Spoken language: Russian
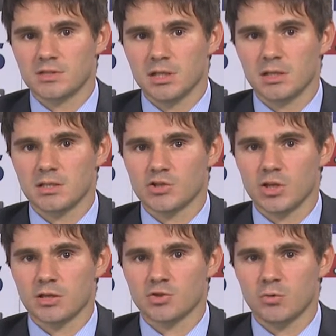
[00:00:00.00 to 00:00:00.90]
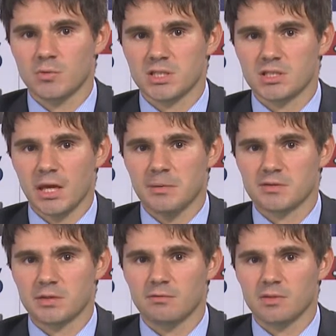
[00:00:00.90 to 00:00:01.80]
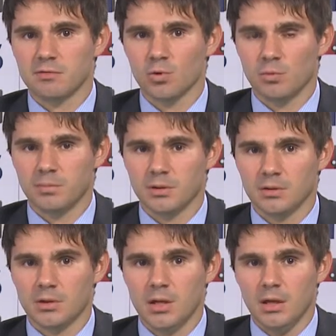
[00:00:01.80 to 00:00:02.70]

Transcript: целях снижения стоимости заимствований в Европе.